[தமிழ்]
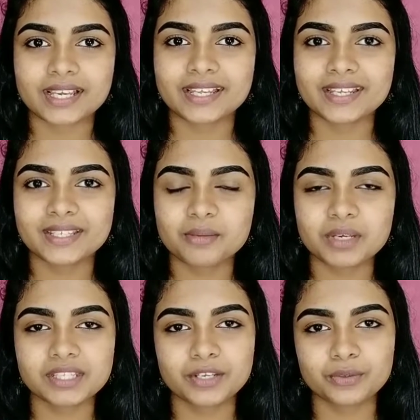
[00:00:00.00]
அண்ட் அதே
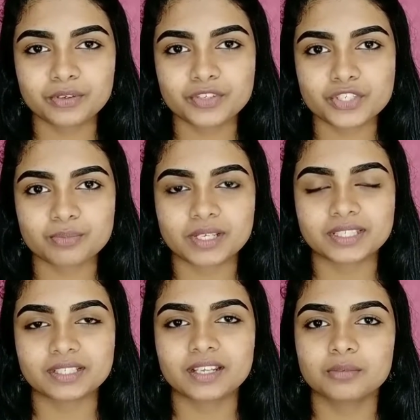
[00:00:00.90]
மாதிரி இன்னொரு விஷயம்
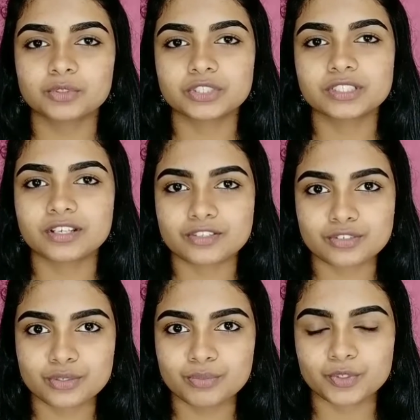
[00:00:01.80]
பார்த்திங்கன்னா நம்ம வந்துட்டு ரெஸ்ட்
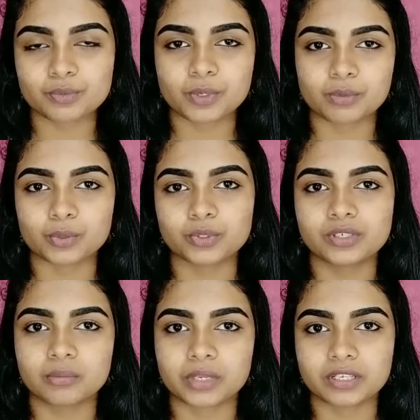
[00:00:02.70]
ரூம் யூஸ் பண்ணும்போது
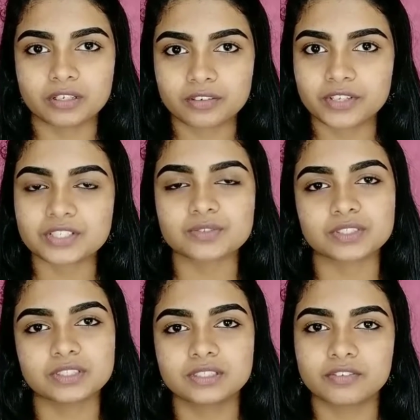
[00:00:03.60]
நம்ம இன்னொரு வேஸ்
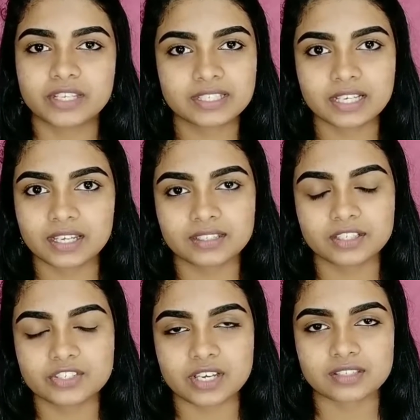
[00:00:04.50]
வந்து வெட்
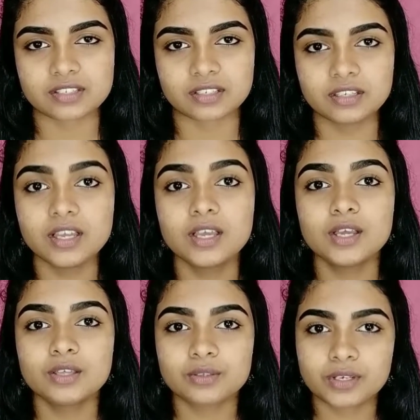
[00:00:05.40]
ஆகிறதுக்கு சான்ஸ் இருக்குது
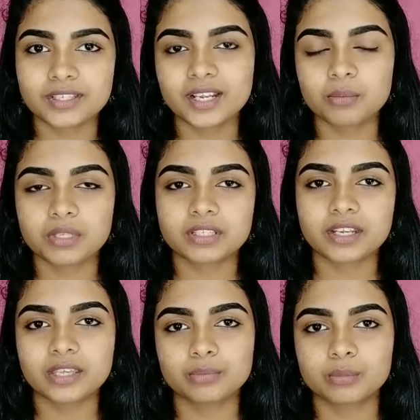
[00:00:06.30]
ஸோ அதனால்
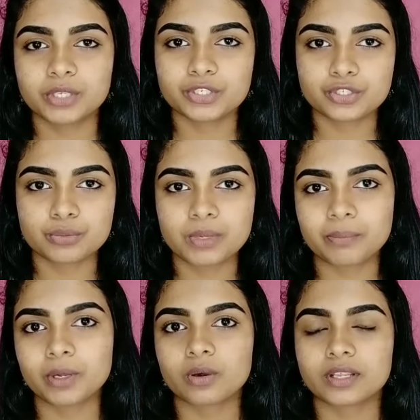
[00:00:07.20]
பார்த்தீங்கன்னா எப்போவுமே டிஷ்யூ
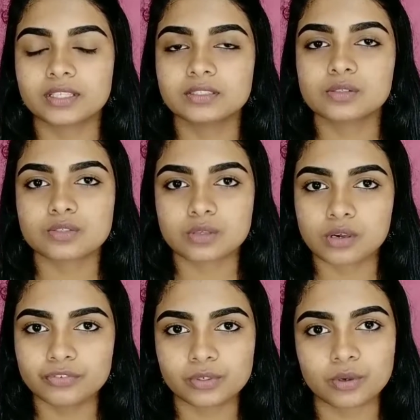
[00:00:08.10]
பேப்பர் ஒரு ஏதாவது ஒரு
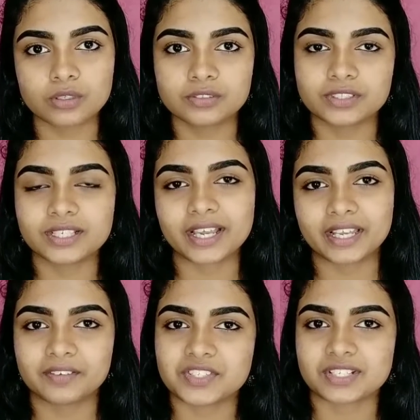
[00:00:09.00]
சாஃப்ட் கிளாத் வந்து
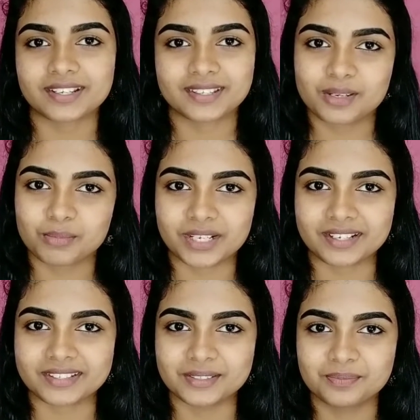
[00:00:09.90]
கையில் வச்சுருக்கிறது ரொம்ப
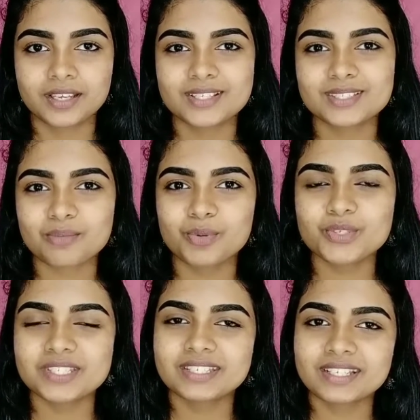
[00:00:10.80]
நல்லது
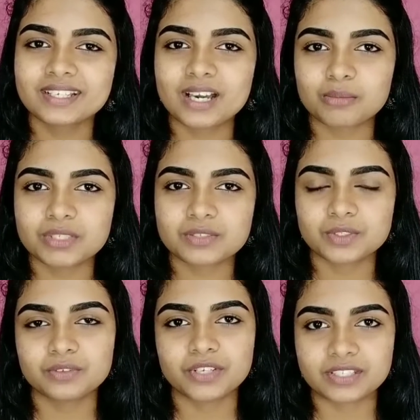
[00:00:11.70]
சப்போஸ் இன்னர் கார்மெண்ட்ஸ்
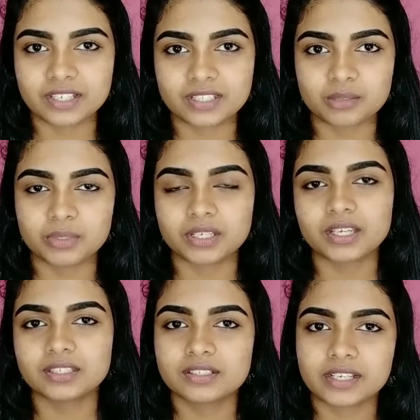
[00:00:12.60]
வந்து வெட் ஆகிட்டு அப்படின்னா
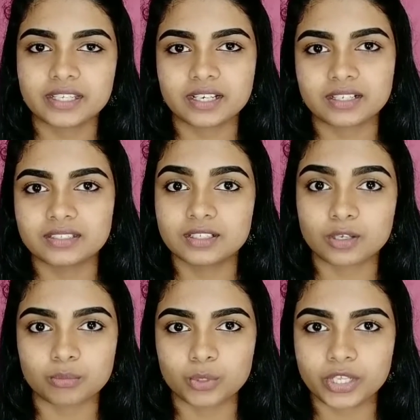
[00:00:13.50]
அது ட்ரை ஆகிறதுக்கு
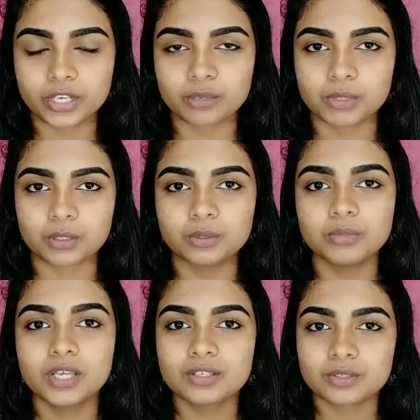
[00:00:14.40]
ரொம்ப நேரம் ஆகும்
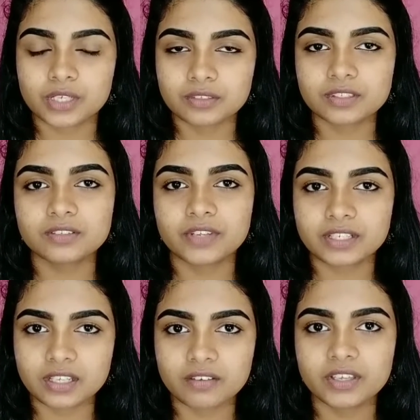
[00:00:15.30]
ஸோ அது வந்து
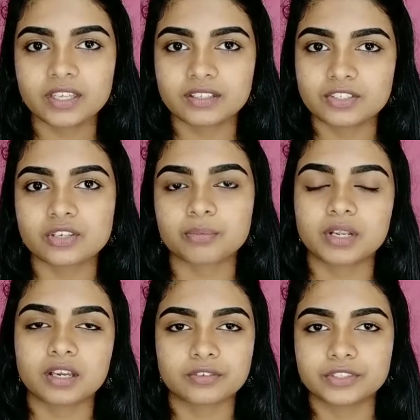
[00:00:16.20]
வெட்டாகவே இருந்துச்சு
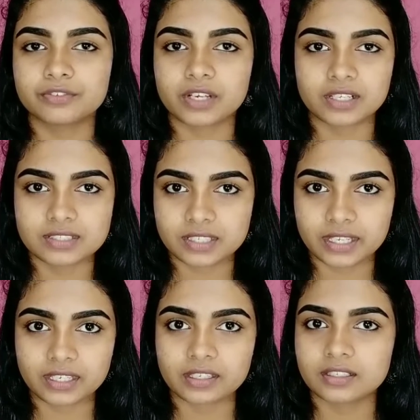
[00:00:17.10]
அப்படின்னா அங்கே வந்து ஃபங்கஸ்
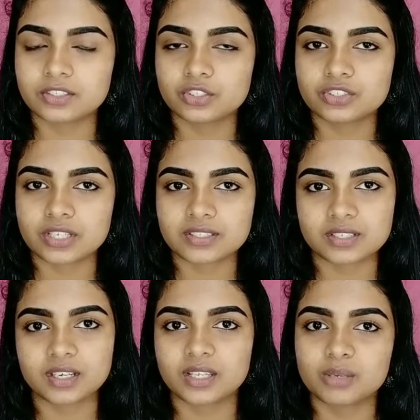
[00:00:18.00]
க்ரியேட் ஆகிறதுக்கு சான்ஸ்
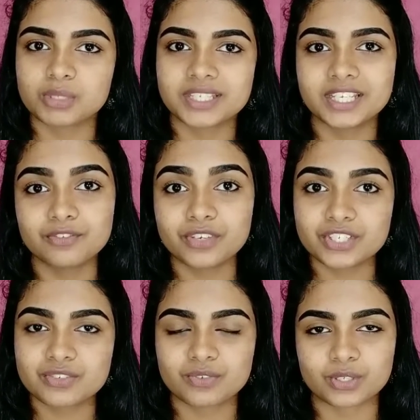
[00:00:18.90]
இருக்குது அதே மாதிரி
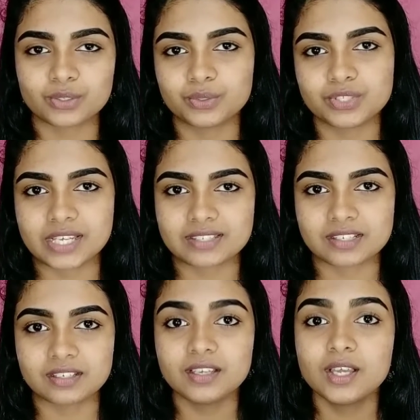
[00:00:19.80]
இன்ஃபெக்ஷன் வர்றதுக்கும் சான்ஸ்
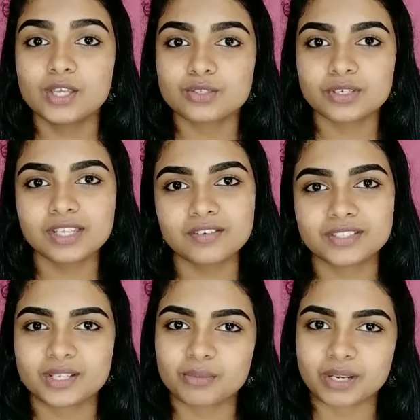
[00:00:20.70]
இருக்குது ஸோ இதில்
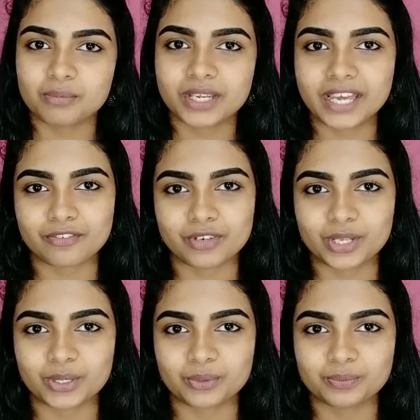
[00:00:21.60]
வந்து நம்ம ரொம்ப கேர்ஃபுல்லாக
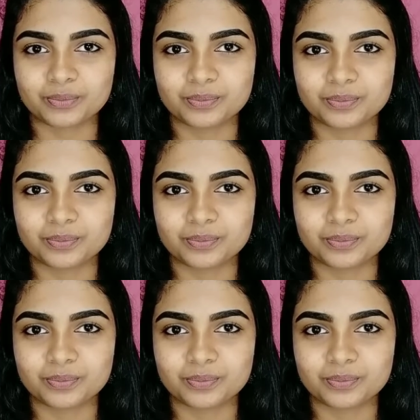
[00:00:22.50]
இருக்கணும்